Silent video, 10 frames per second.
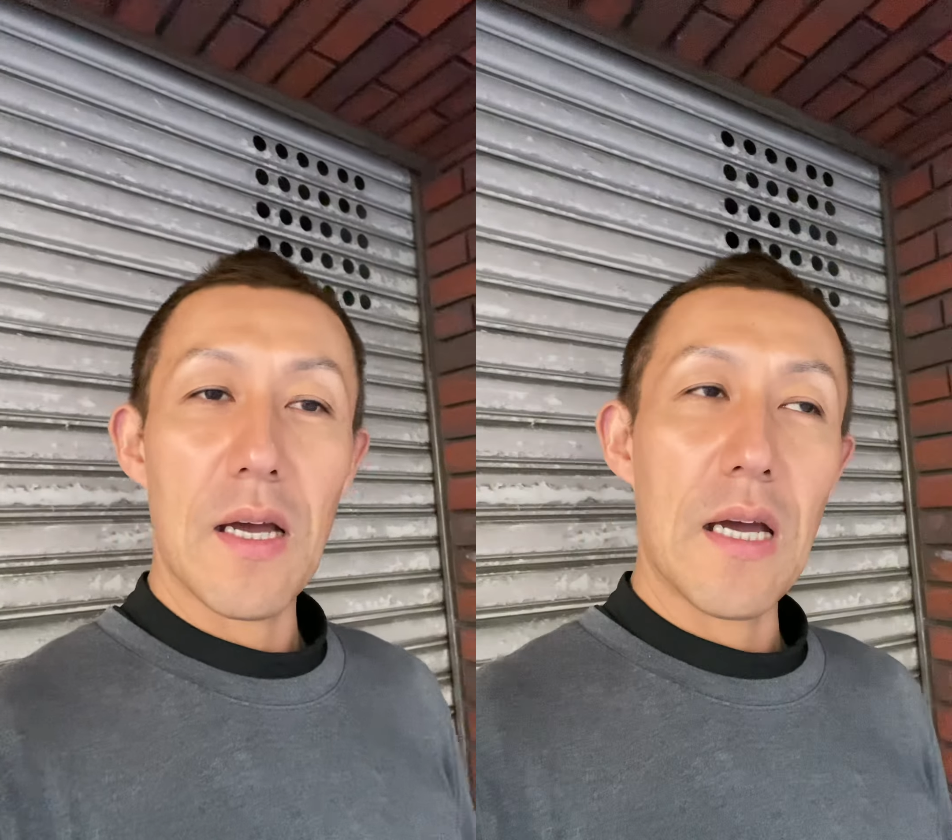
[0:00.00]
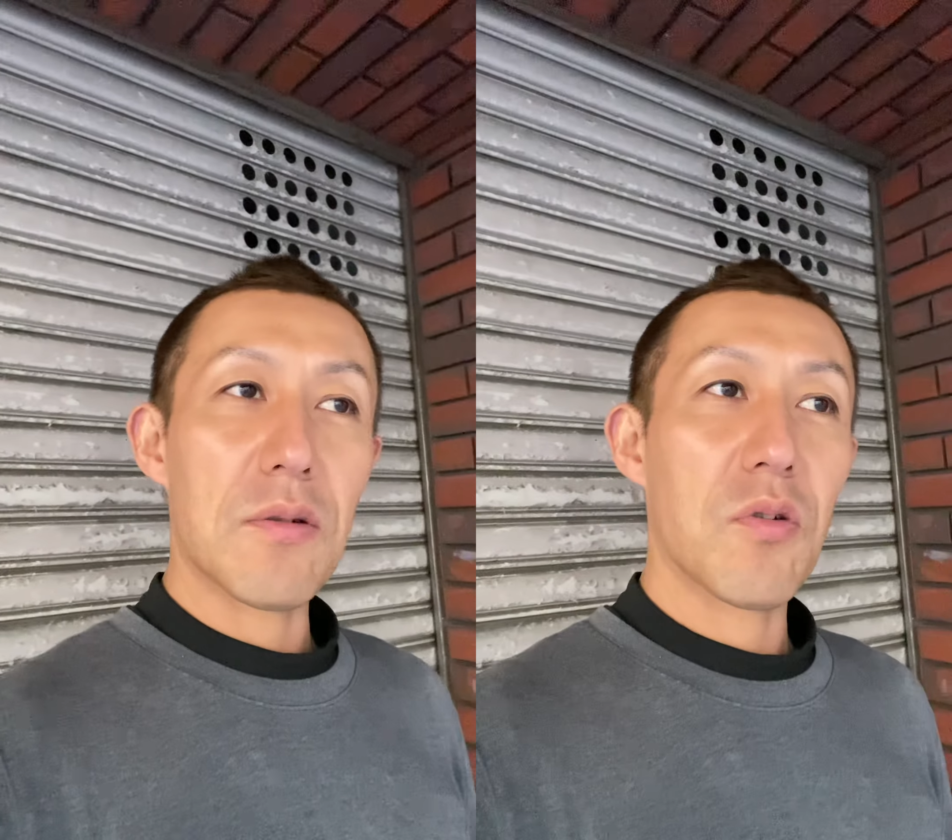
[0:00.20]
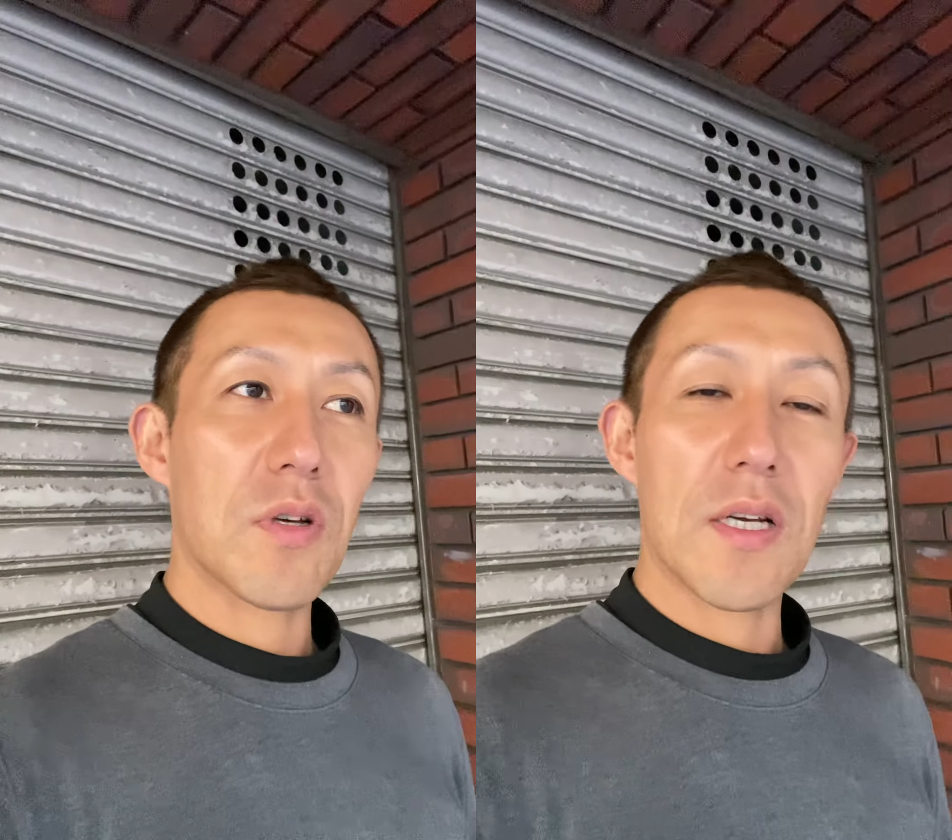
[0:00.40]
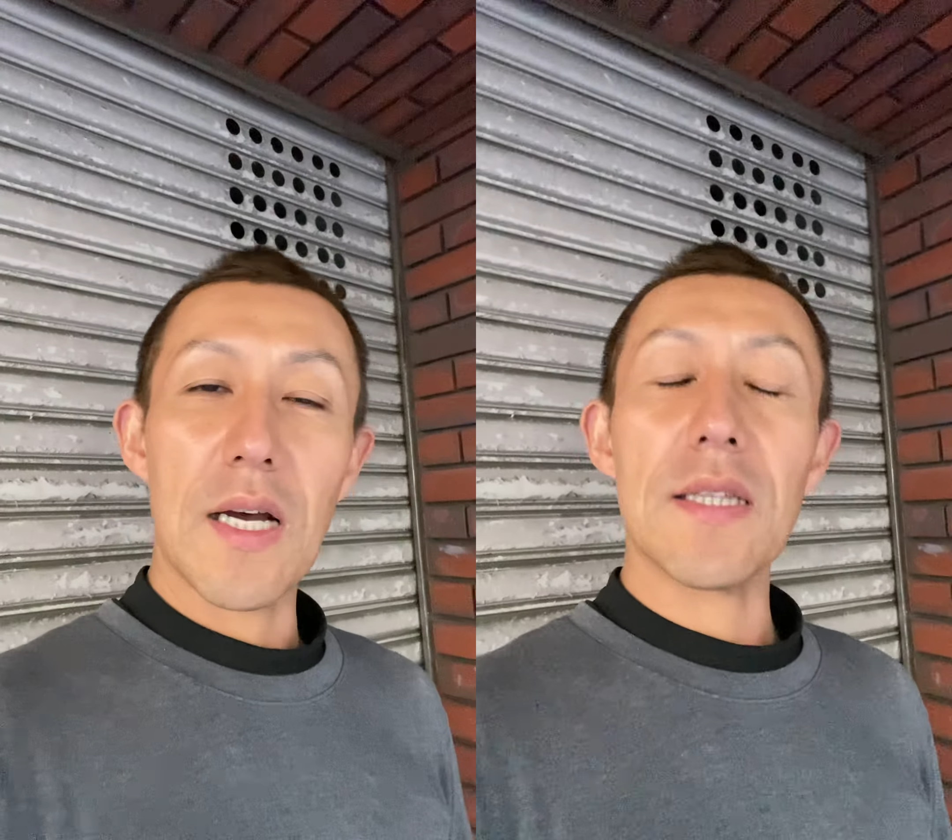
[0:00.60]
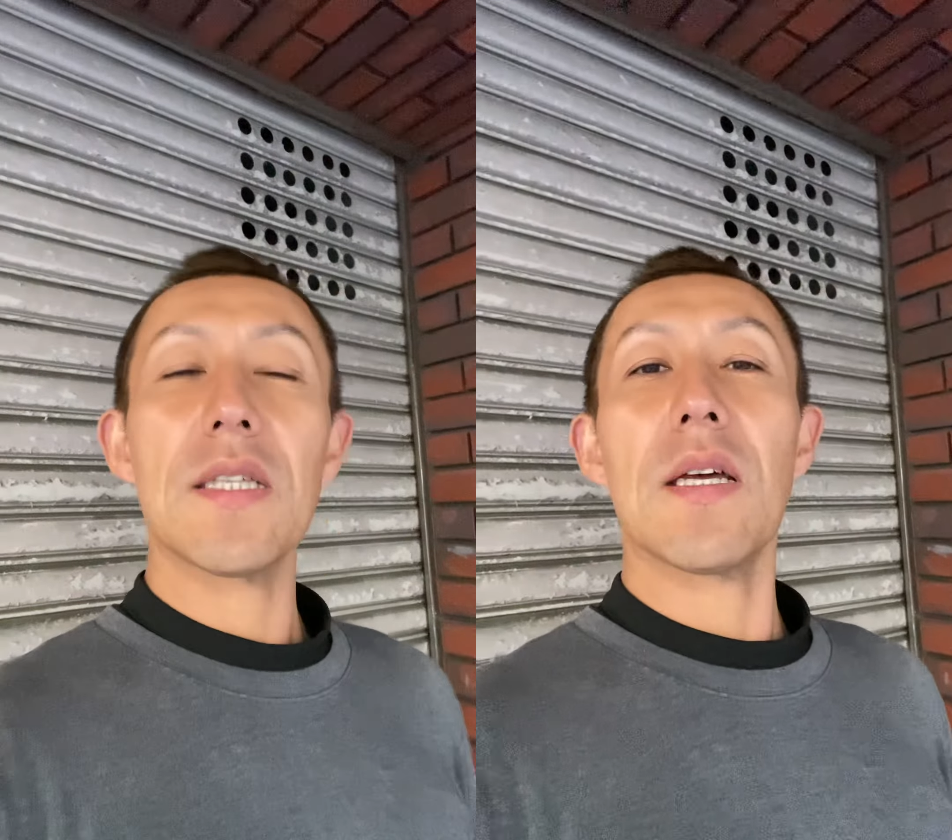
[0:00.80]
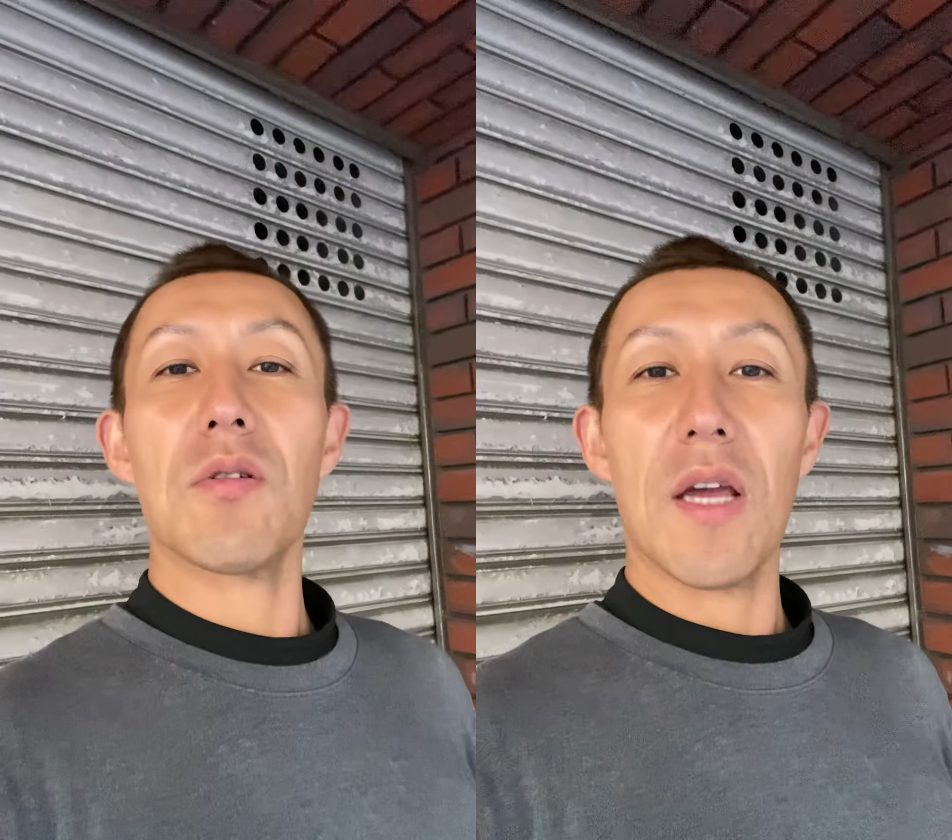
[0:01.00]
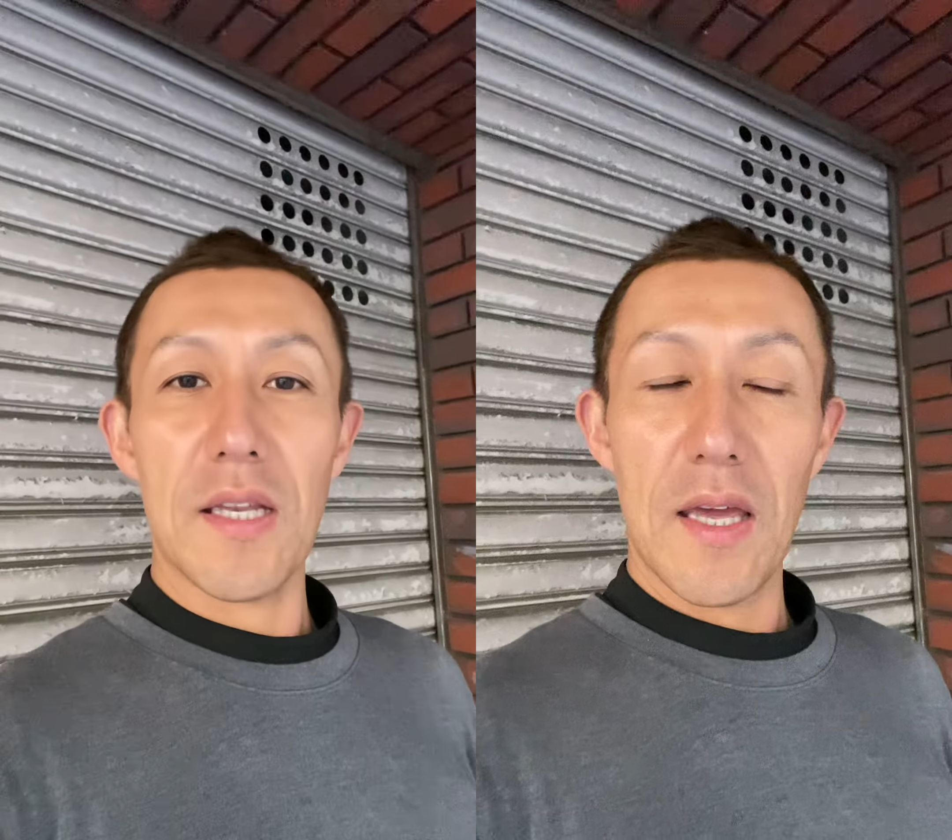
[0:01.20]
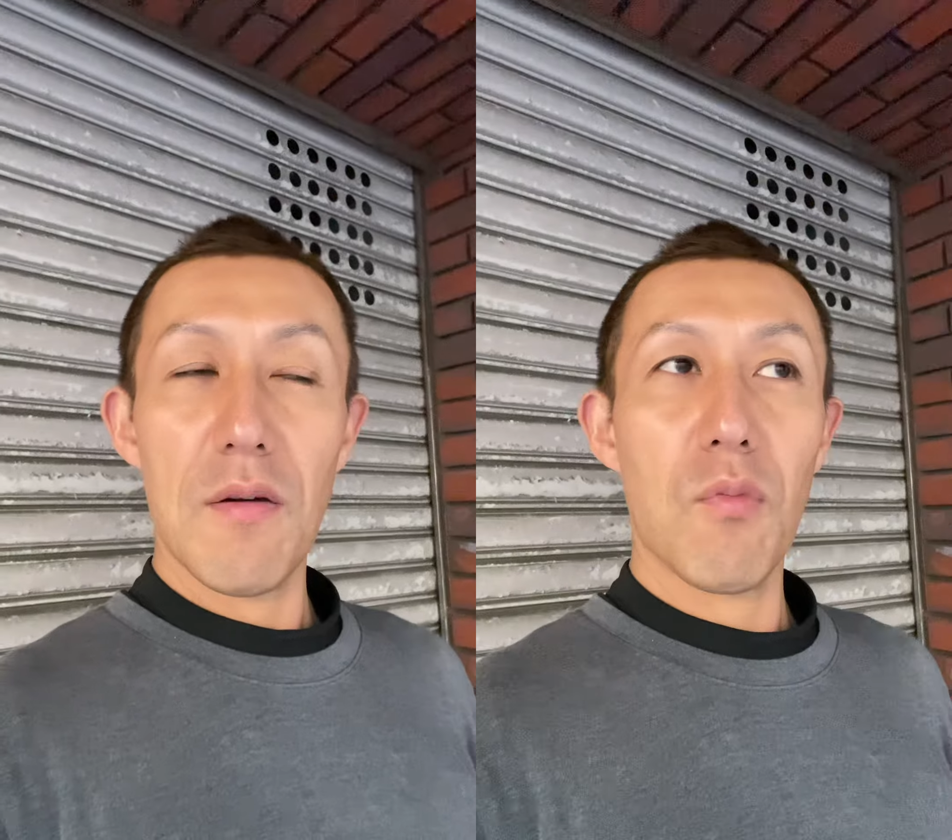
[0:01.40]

あのかかってきた時はね